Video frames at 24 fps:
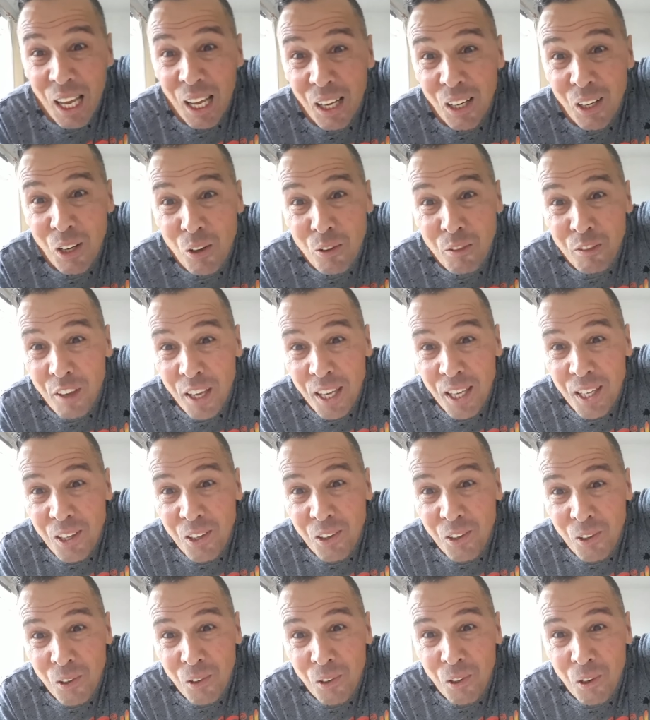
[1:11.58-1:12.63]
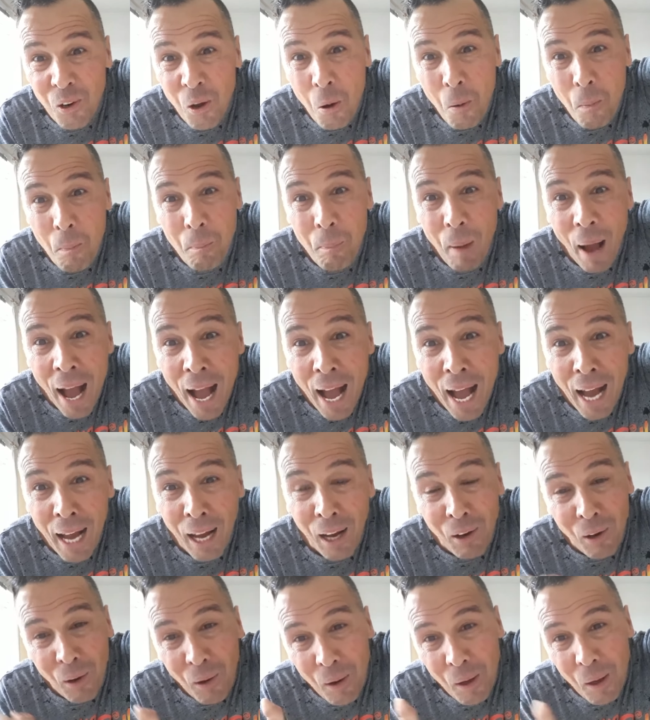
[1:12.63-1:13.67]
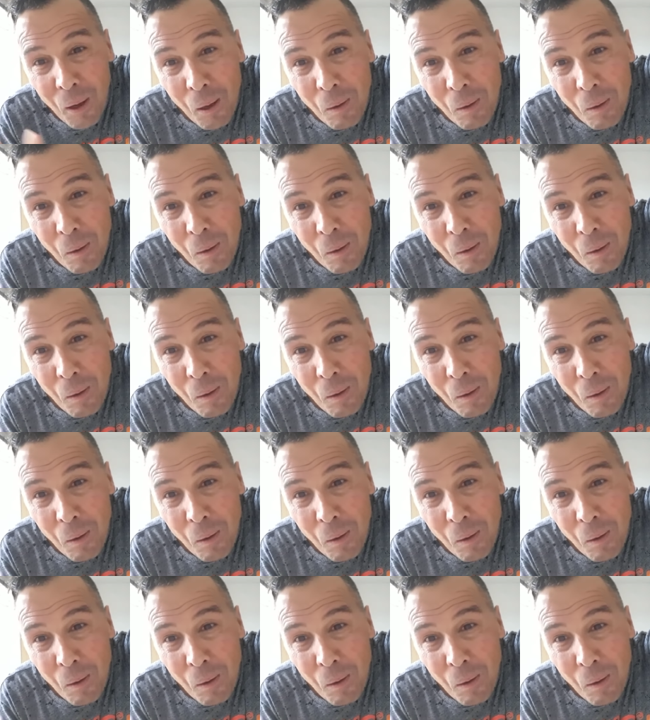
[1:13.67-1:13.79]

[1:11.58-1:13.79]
Le véhicule part